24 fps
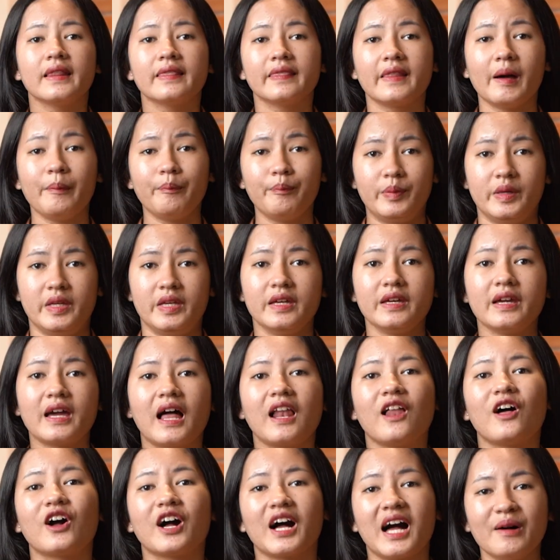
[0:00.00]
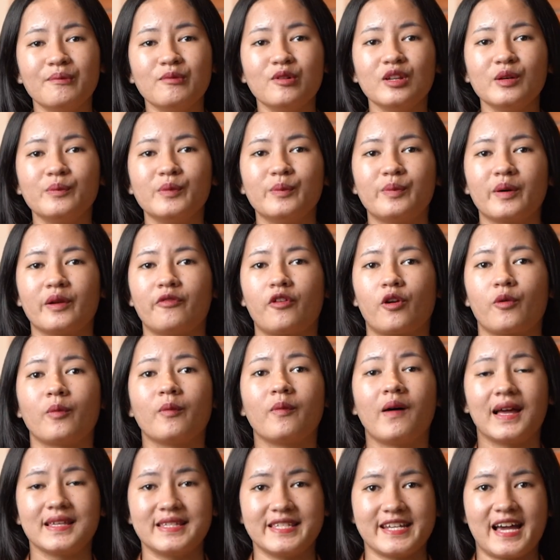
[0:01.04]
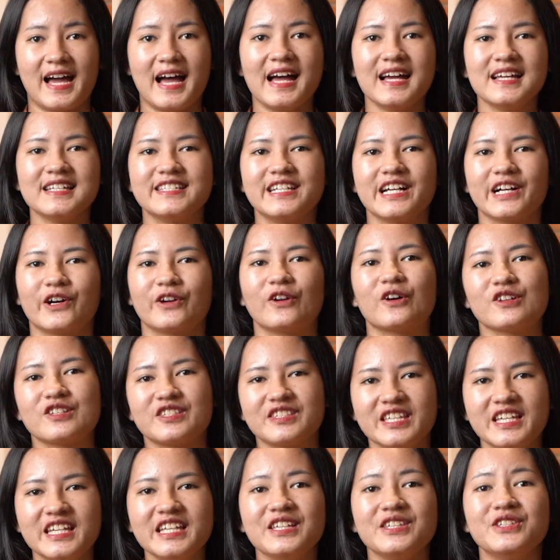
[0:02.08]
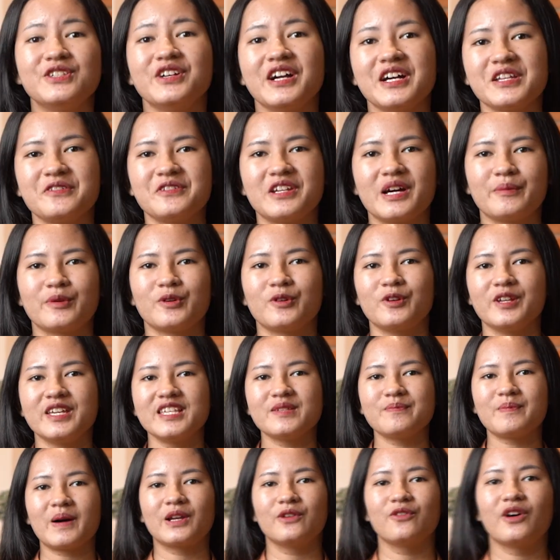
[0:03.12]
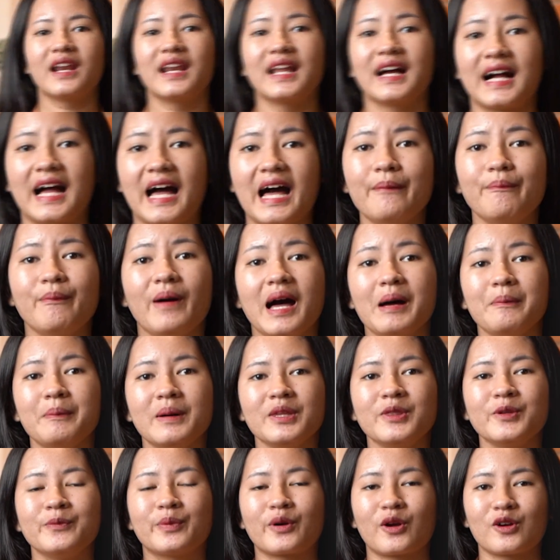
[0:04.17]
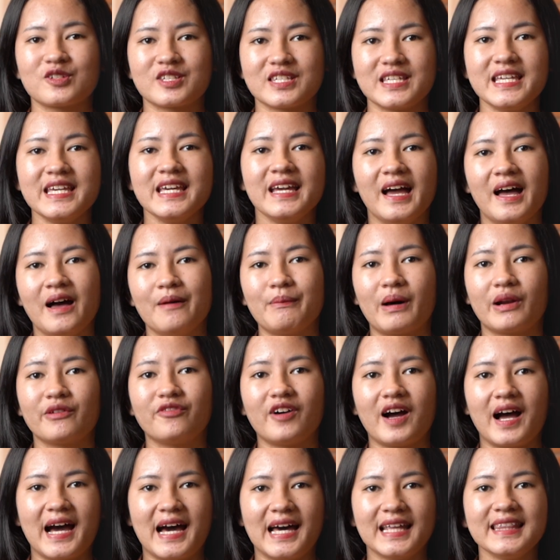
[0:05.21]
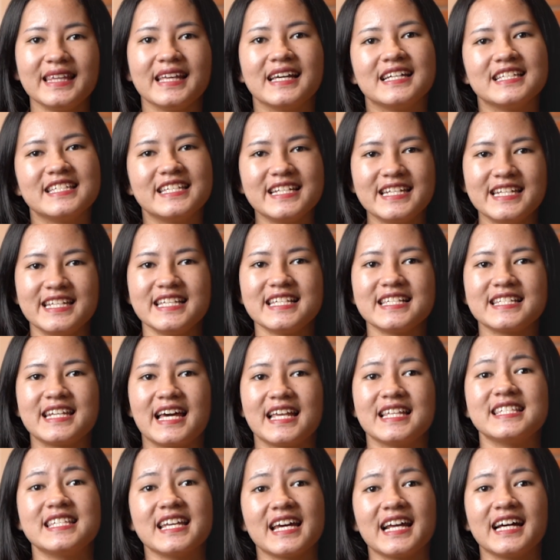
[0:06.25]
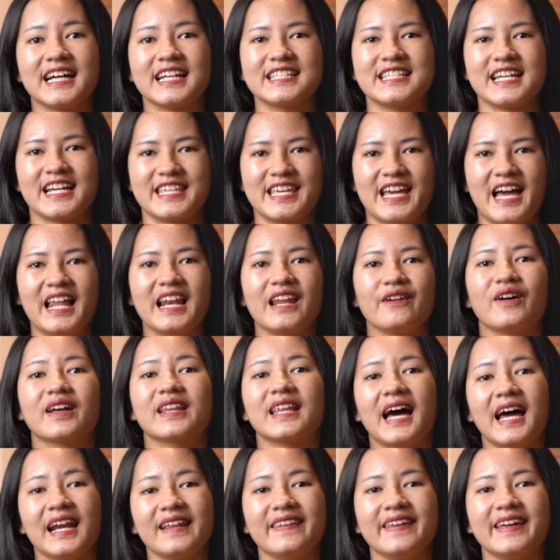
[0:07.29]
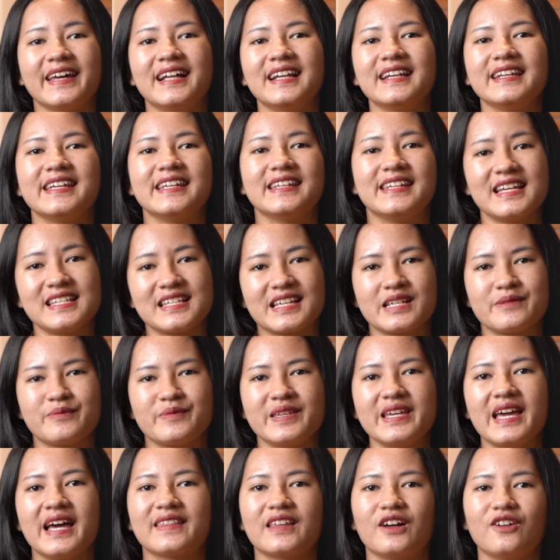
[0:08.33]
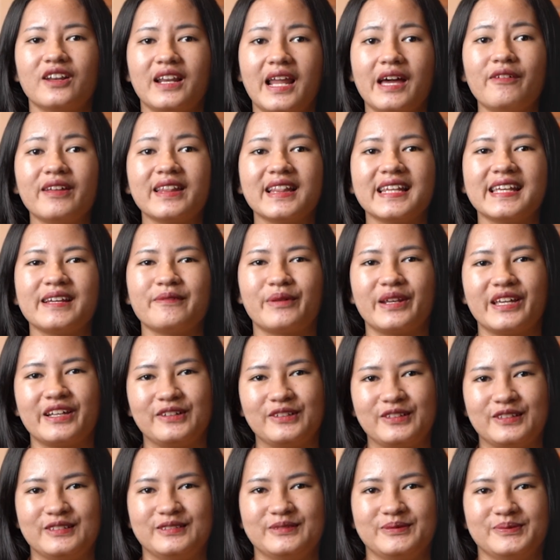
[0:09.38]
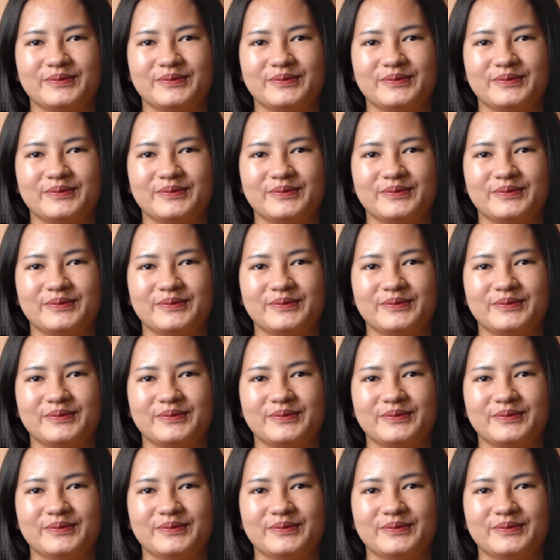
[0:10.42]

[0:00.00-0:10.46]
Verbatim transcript: Tapi kalau kamu lebih prefer membaca, Jagon Hosting juga sudah menulis panduan lengkap apa itu proxy, manfaat, jenis, dan cara kerjanya lewat artikel di deskripsi atau lewat link berikut.